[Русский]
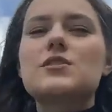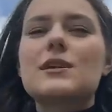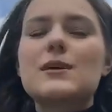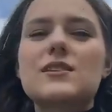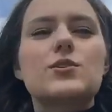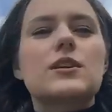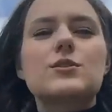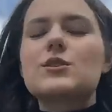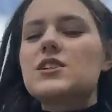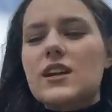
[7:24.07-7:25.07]
все время есть какое-то
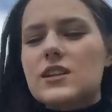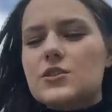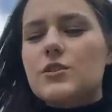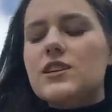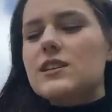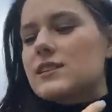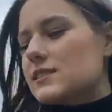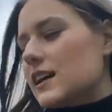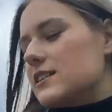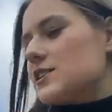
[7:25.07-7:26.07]
ощущение, что это
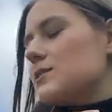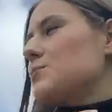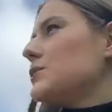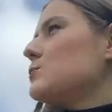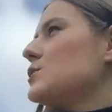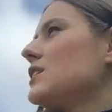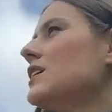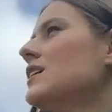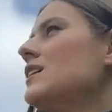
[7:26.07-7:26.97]
недостаточно, потому что